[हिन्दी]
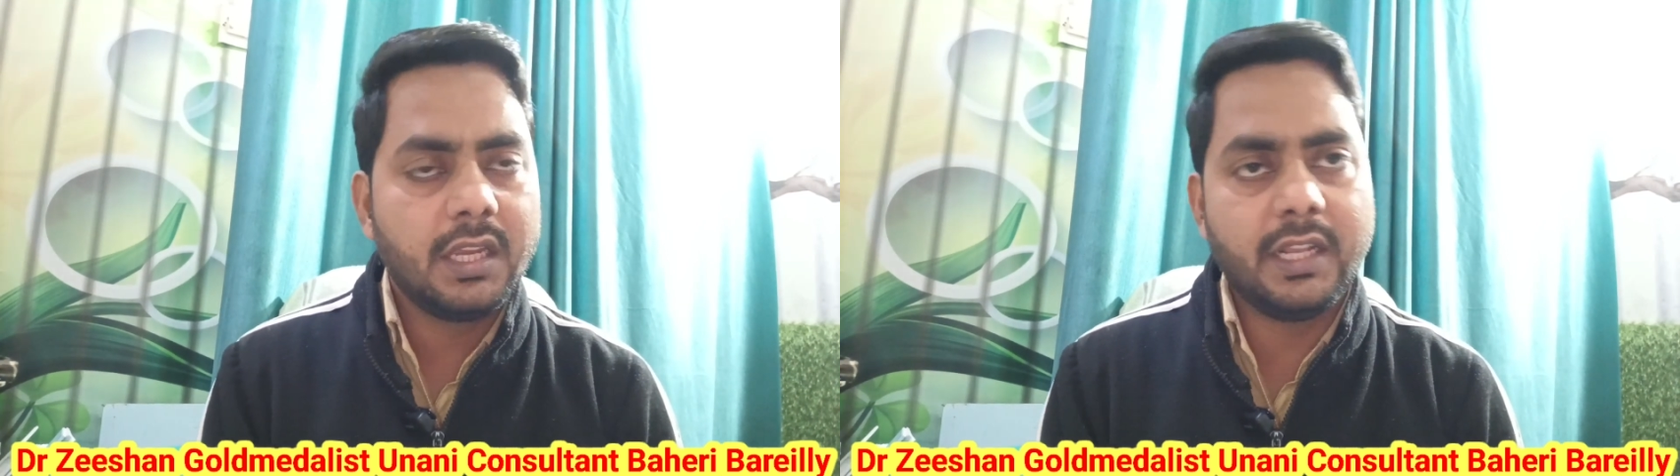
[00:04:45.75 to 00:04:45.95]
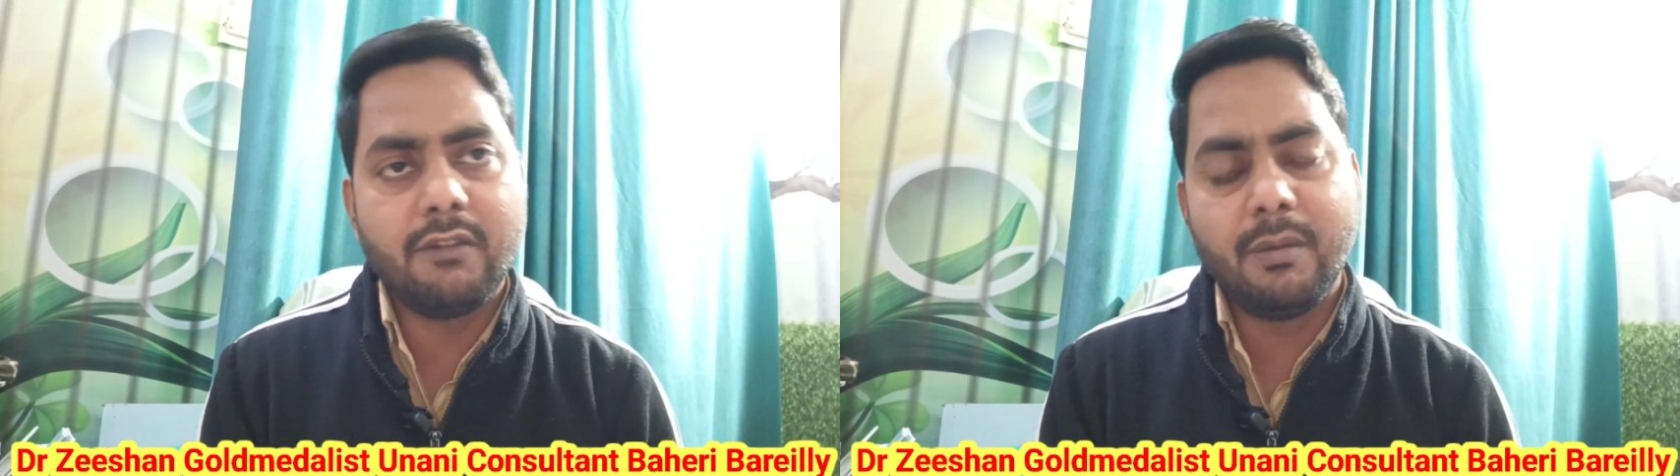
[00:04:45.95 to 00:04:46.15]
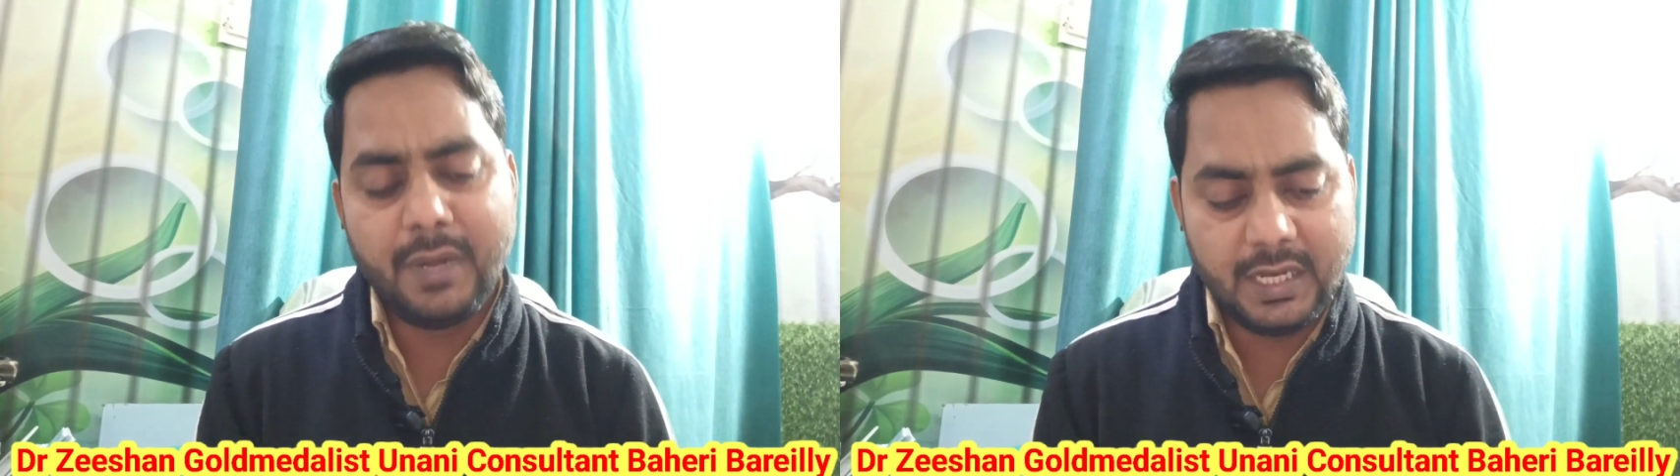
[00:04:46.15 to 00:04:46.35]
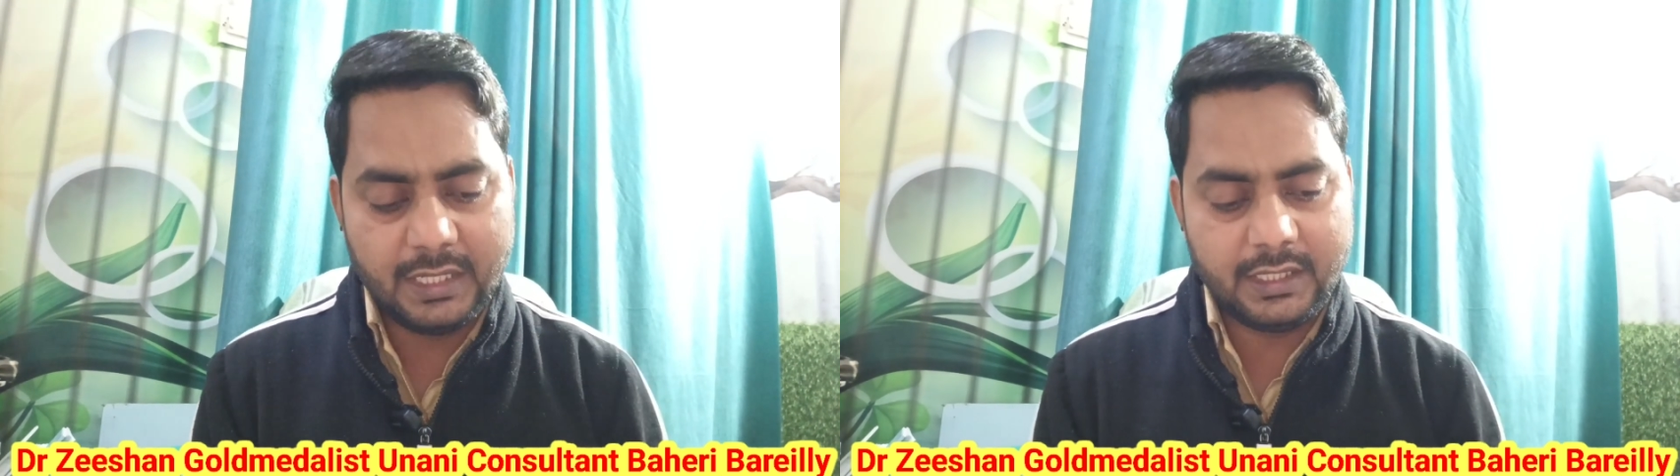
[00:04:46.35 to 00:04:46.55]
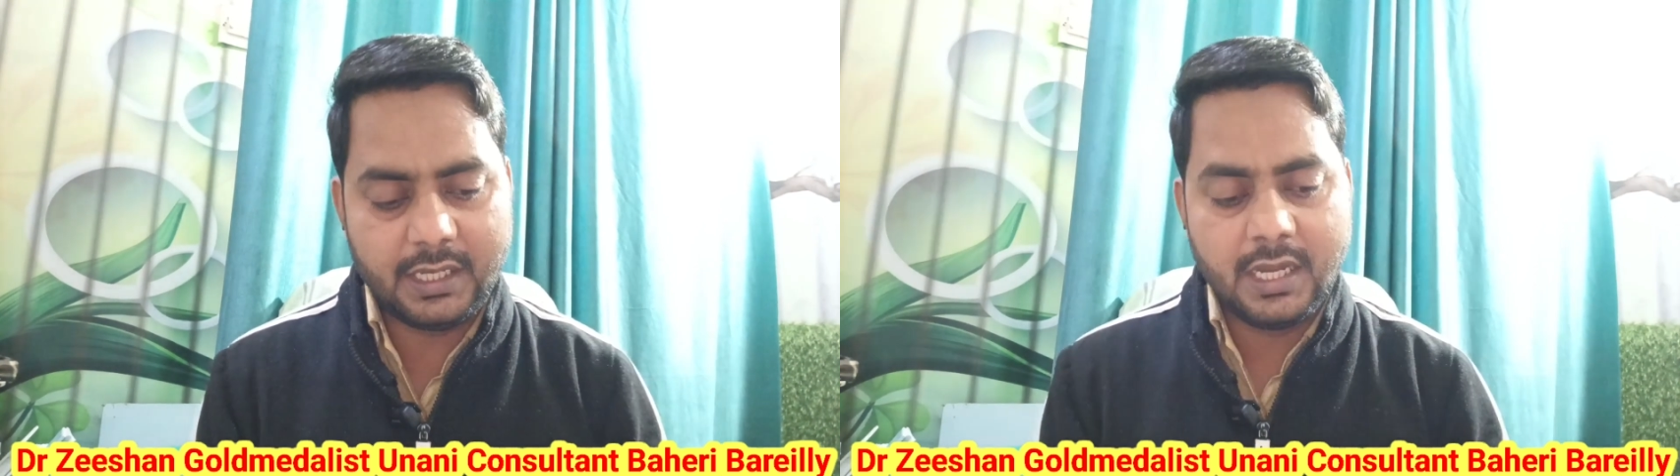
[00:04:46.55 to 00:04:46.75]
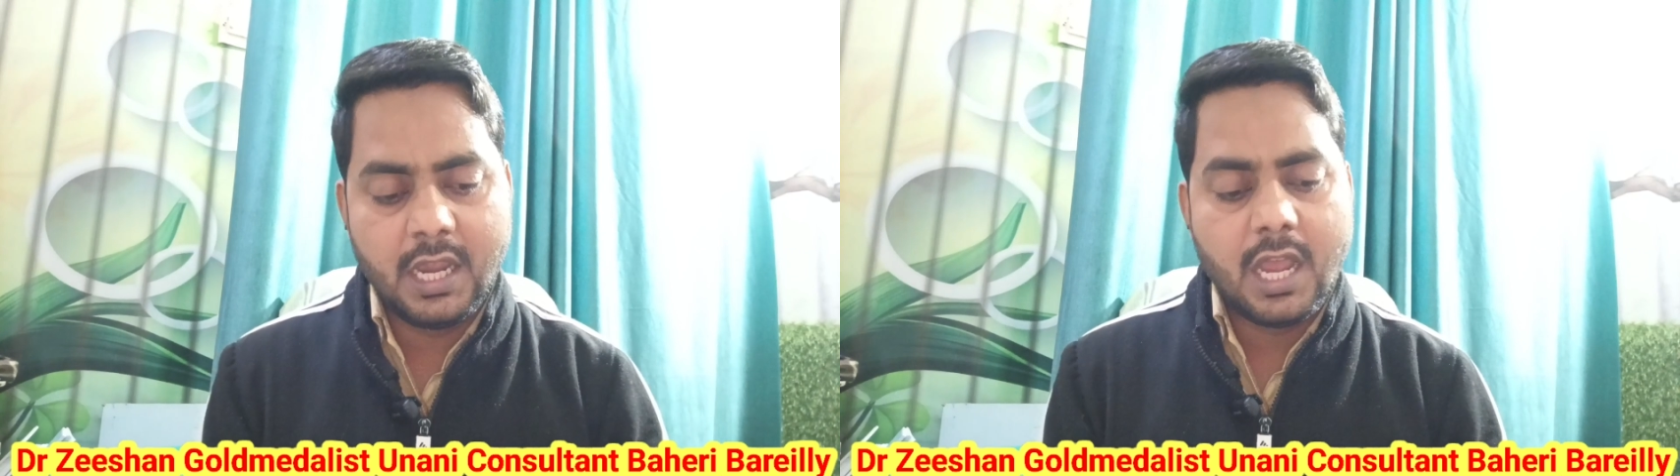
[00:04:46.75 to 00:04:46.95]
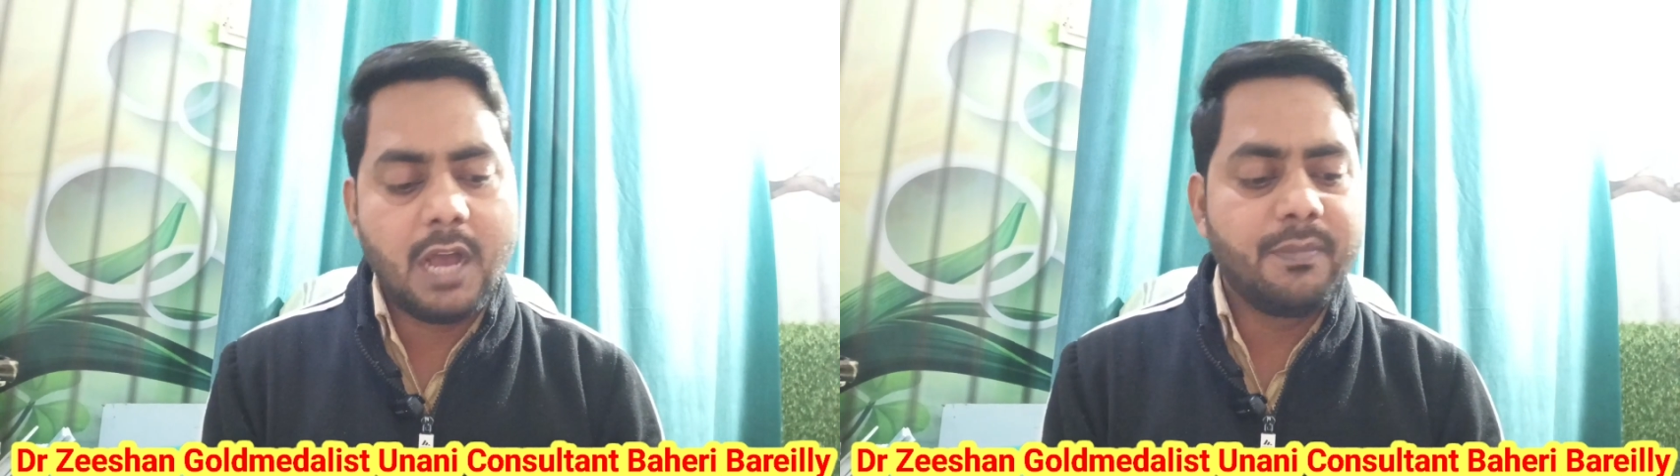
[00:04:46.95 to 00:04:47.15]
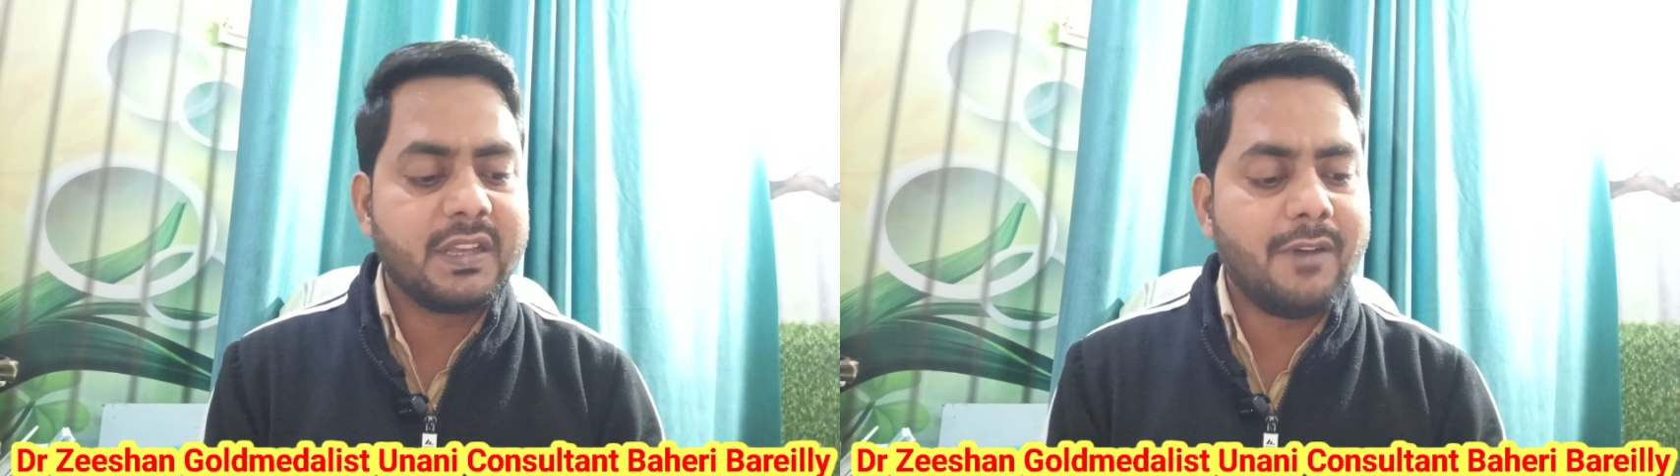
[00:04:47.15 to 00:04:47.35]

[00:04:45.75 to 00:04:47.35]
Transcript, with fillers: ये दवा मिल जाती है अब